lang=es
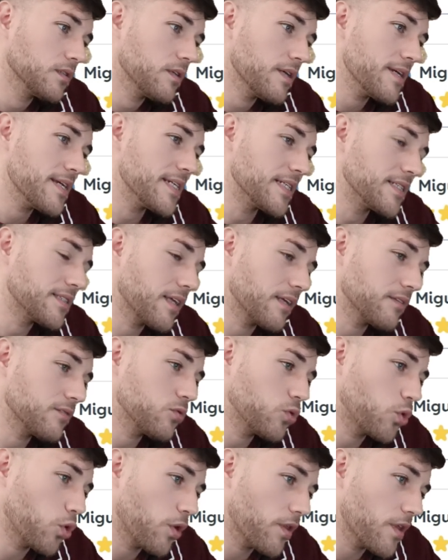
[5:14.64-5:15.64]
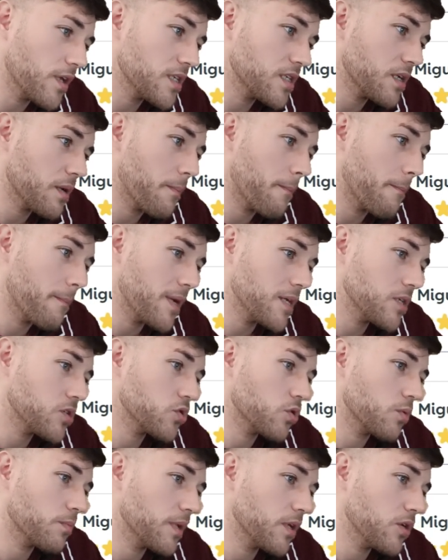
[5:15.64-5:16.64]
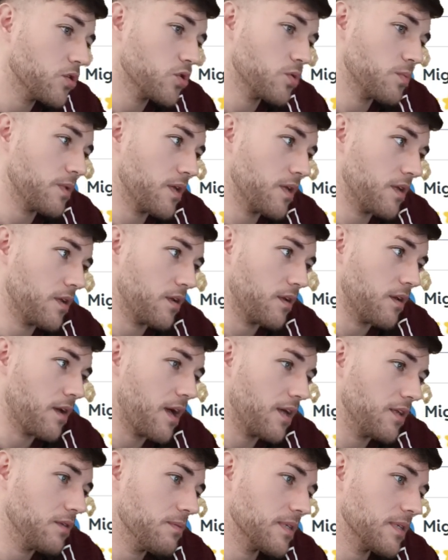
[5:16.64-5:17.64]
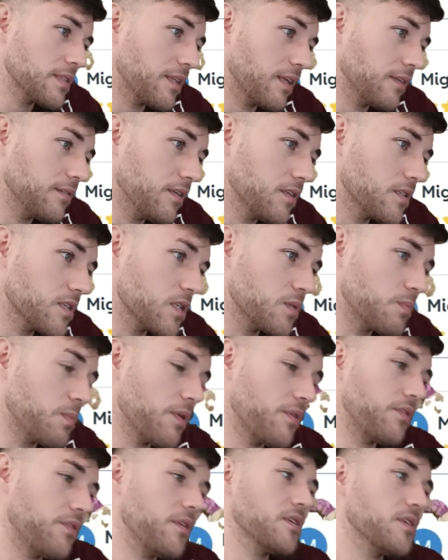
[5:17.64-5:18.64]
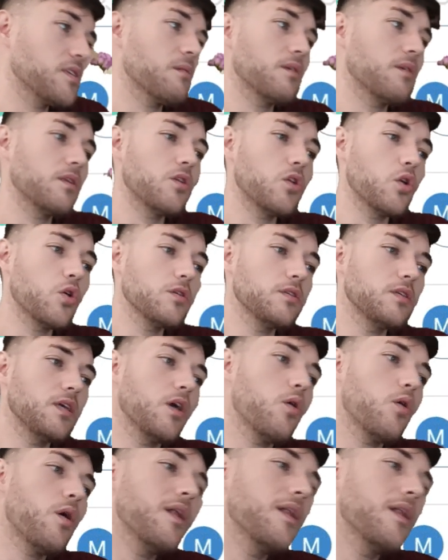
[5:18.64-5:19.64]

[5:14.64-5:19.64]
están todas más o menos bien. Hay bastantes especies. A ver, no llego a